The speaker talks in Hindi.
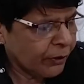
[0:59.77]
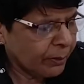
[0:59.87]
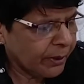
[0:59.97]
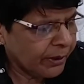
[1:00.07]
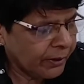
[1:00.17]

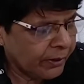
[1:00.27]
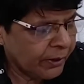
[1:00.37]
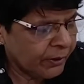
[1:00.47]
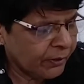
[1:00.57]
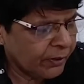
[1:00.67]
परीक्षा हमारी
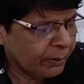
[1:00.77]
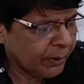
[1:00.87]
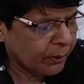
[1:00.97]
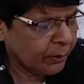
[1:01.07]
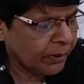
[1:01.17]
30
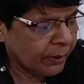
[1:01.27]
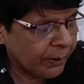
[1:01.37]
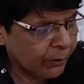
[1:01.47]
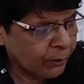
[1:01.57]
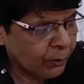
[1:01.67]
सितंबर
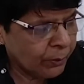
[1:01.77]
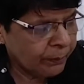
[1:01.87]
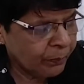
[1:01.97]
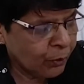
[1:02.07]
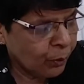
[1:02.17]
2022
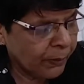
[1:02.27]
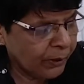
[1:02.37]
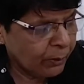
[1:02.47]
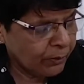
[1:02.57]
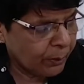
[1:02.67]
को
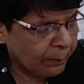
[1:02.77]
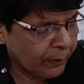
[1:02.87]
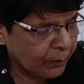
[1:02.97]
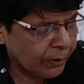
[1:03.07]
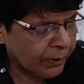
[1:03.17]
दो पाली में
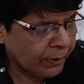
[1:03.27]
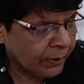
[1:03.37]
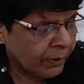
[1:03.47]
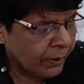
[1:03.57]
संपन्न होगी